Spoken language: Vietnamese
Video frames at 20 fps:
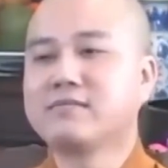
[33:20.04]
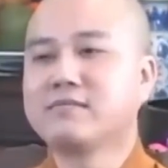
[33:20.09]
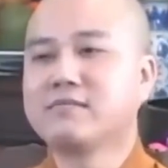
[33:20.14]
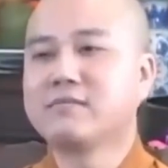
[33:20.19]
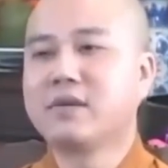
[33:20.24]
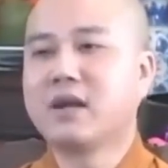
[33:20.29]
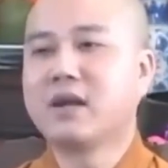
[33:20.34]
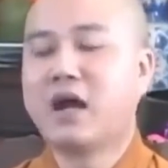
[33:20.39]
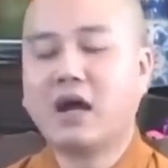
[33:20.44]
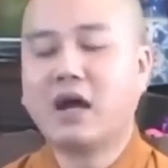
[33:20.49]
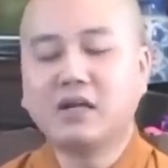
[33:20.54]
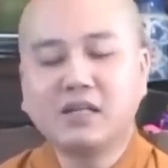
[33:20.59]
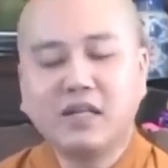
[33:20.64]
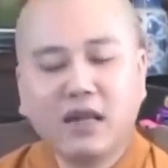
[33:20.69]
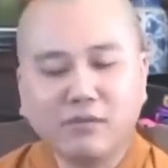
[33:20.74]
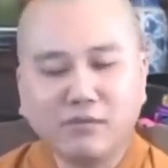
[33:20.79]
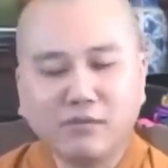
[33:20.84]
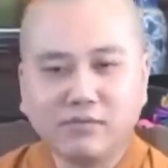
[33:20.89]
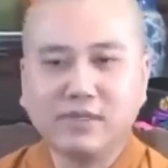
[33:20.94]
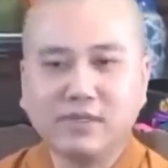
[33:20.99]
ở
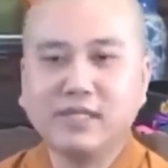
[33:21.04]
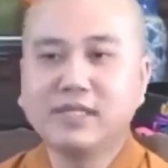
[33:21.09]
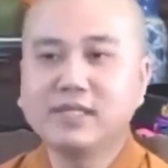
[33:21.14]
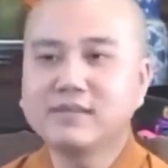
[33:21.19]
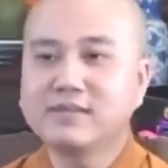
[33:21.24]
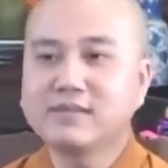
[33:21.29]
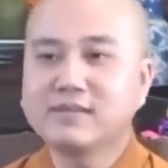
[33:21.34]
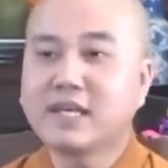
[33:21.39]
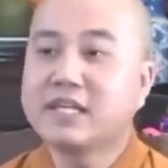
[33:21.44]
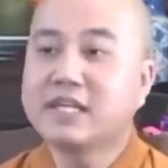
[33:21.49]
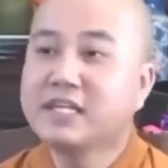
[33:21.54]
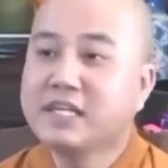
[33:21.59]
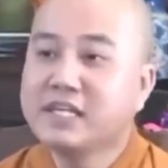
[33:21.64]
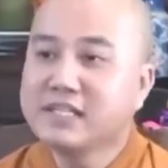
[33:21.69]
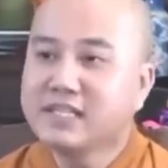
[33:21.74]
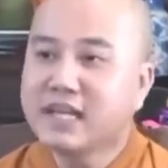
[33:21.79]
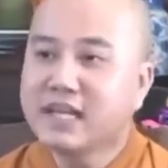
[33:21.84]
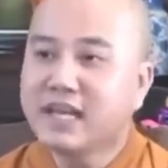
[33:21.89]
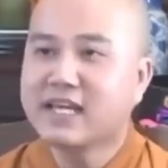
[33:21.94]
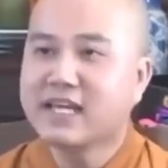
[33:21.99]
lòng giếng cái giếng
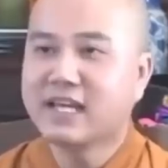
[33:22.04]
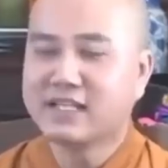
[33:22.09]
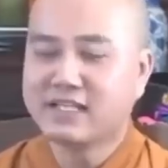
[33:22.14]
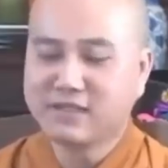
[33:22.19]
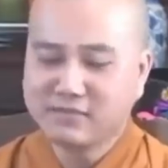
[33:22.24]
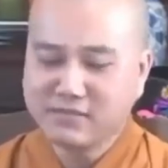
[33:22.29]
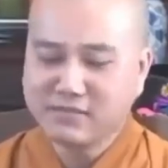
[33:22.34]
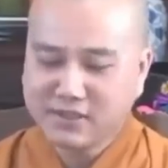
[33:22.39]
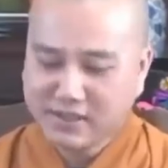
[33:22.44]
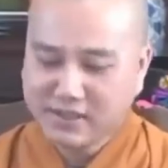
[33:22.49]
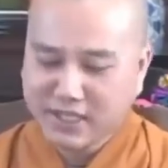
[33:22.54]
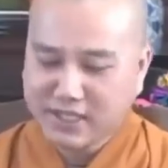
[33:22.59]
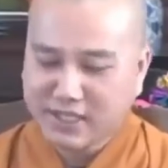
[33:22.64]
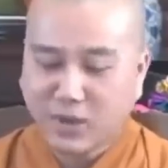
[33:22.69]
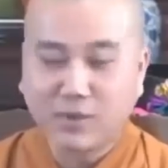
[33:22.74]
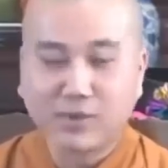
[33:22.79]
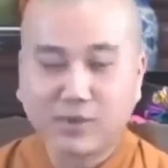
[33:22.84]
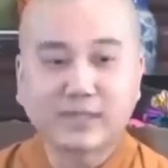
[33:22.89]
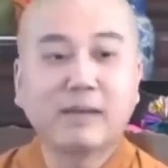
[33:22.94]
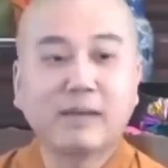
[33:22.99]
đây là giống như cái
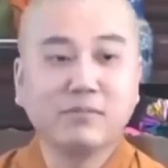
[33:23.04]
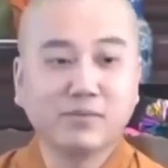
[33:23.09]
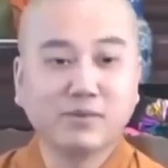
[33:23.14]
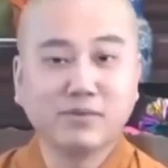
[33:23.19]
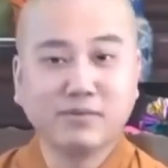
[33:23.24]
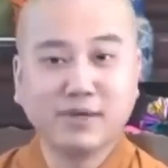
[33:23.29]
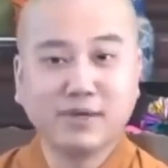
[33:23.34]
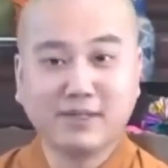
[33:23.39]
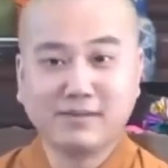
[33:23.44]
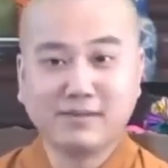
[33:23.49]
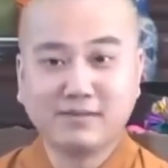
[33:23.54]
nội tâm của mình